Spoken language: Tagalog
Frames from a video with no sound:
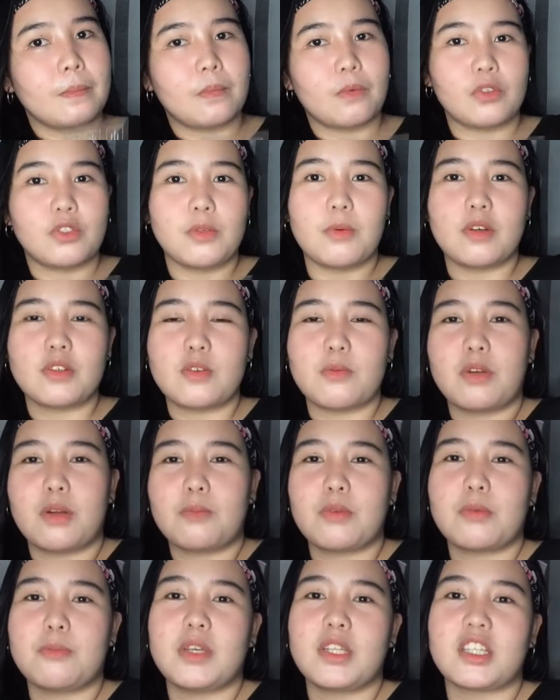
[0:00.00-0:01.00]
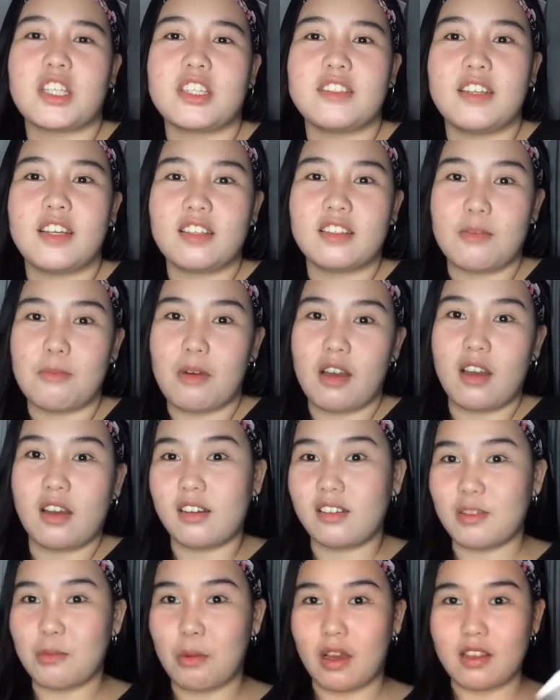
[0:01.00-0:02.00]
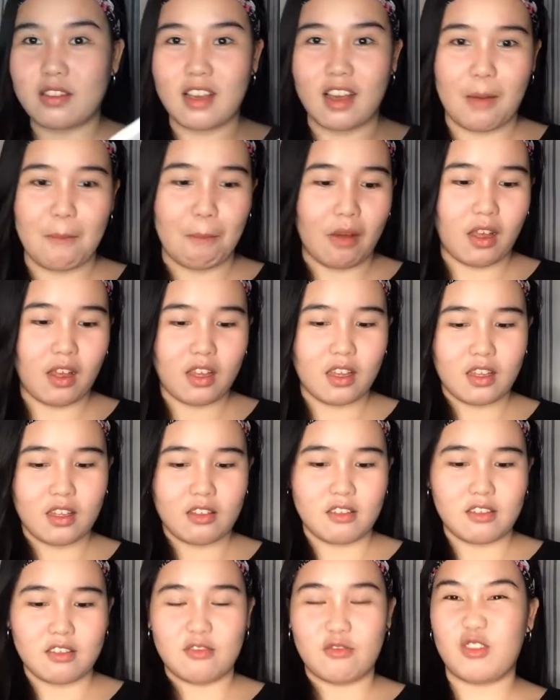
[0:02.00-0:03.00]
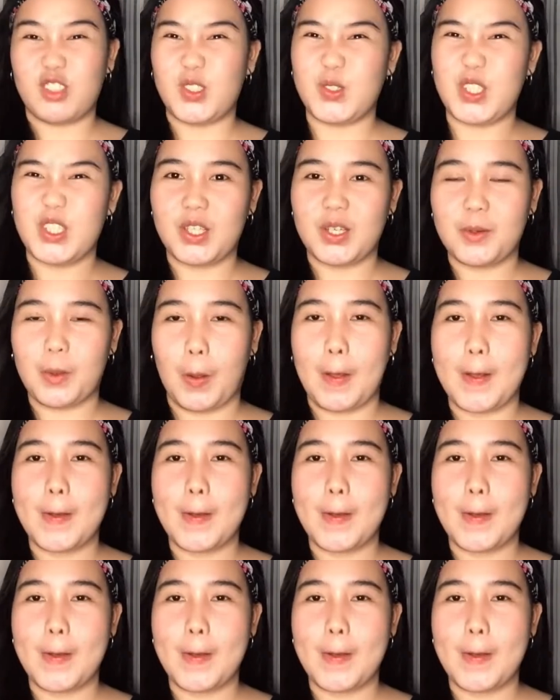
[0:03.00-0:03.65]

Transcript: O, diba? Sobrang pigmented niya. Diba? Diba? Saan ka pa? Ganda niya.